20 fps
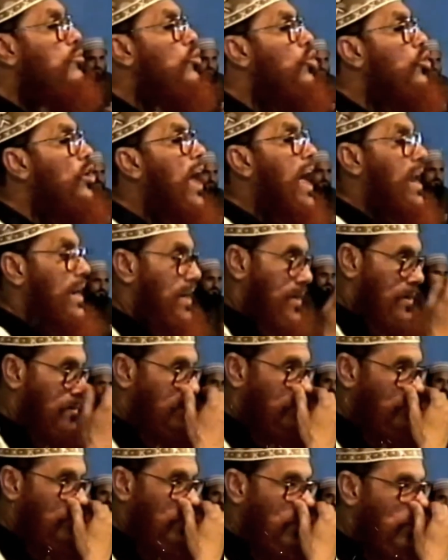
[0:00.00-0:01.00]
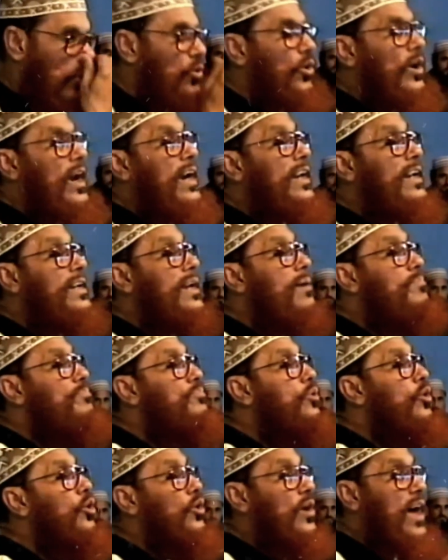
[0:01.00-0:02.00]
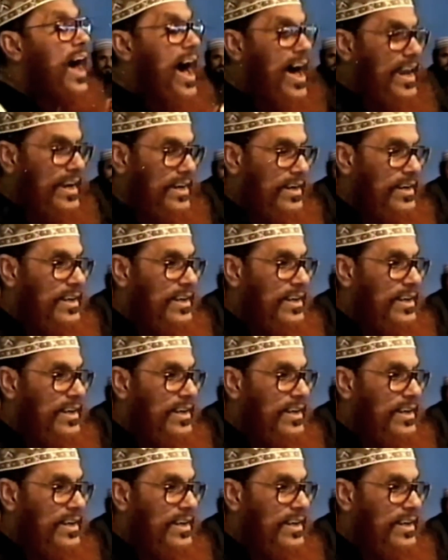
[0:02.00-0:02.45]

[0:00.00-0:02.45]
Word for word: কোরআন কোরআনের নাম ফোরকান